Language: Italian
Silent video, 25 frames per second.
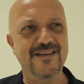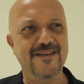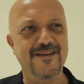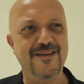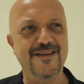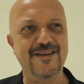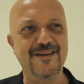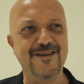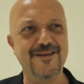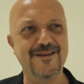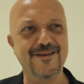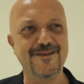
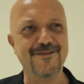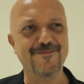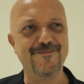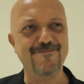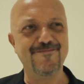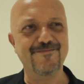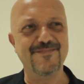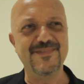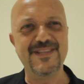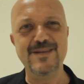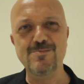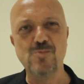eh,
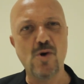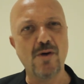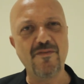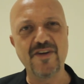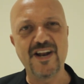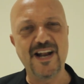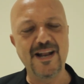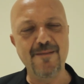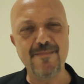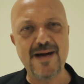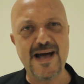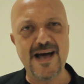di,
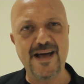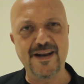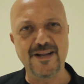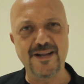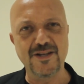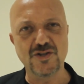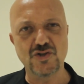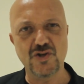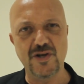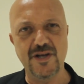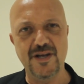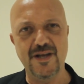muovere le mani,
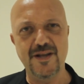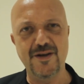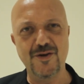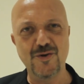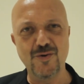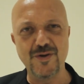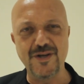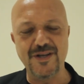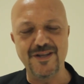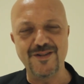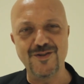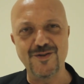cioè
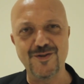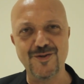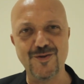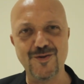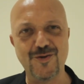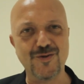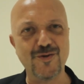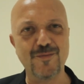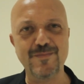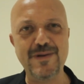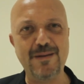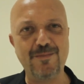noi non
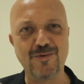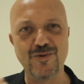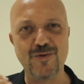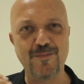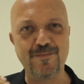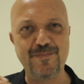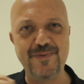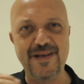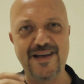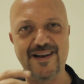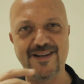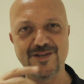dobbiamo
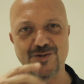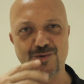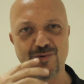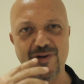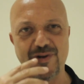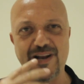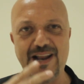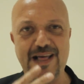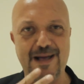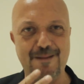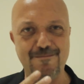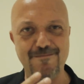doppiare sulle
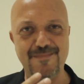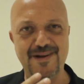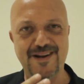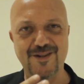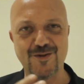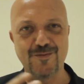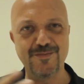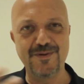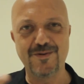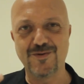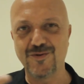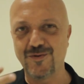labbra,
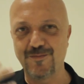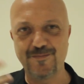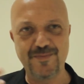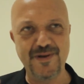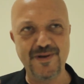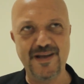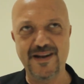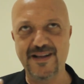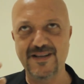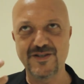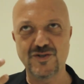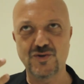dobbiamo
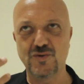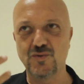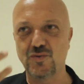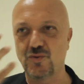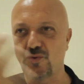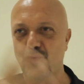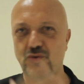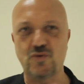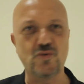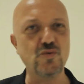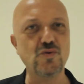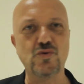doppiare su
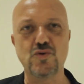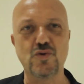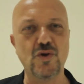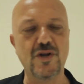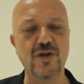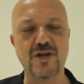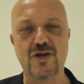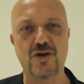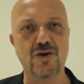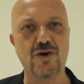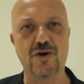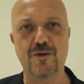tutto
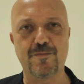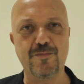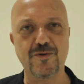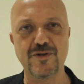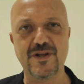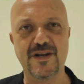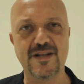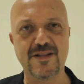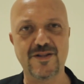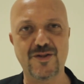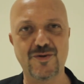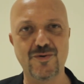il corpo
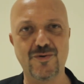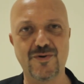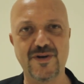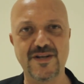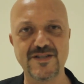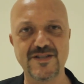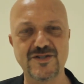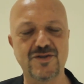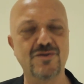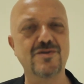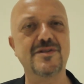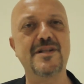dell'attore, è
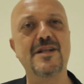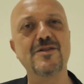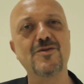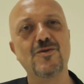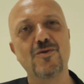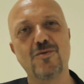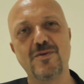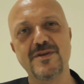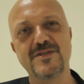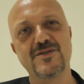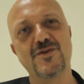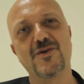soltanto
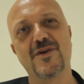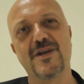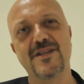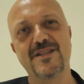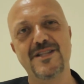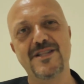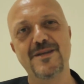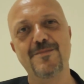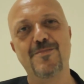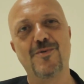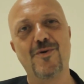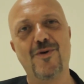questo che
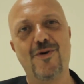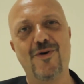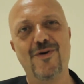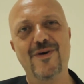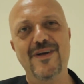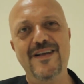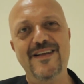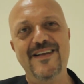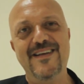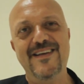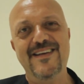ti può